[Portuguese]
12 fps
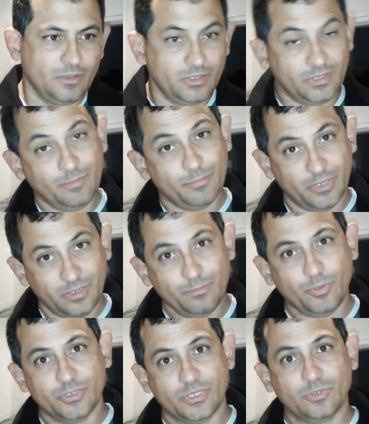E também
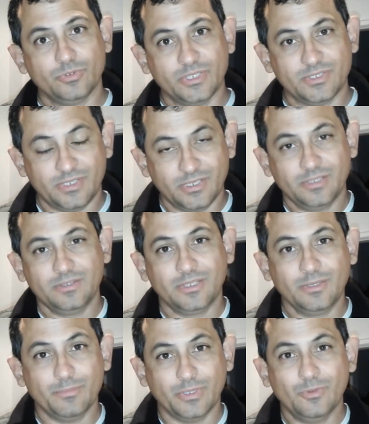pode acontecer
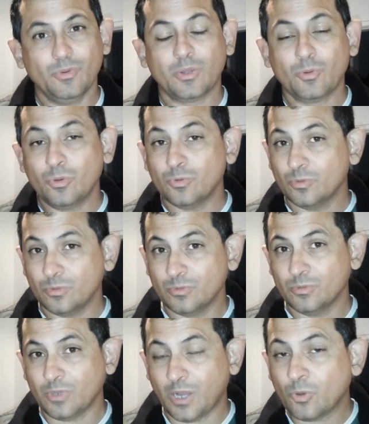também o, o,
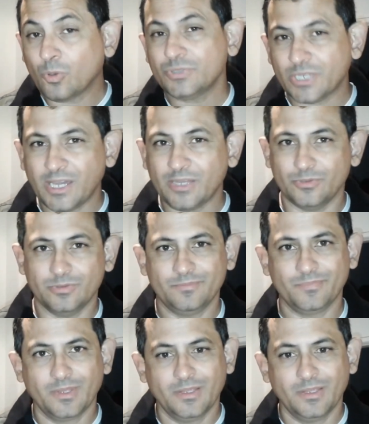o ao contrário,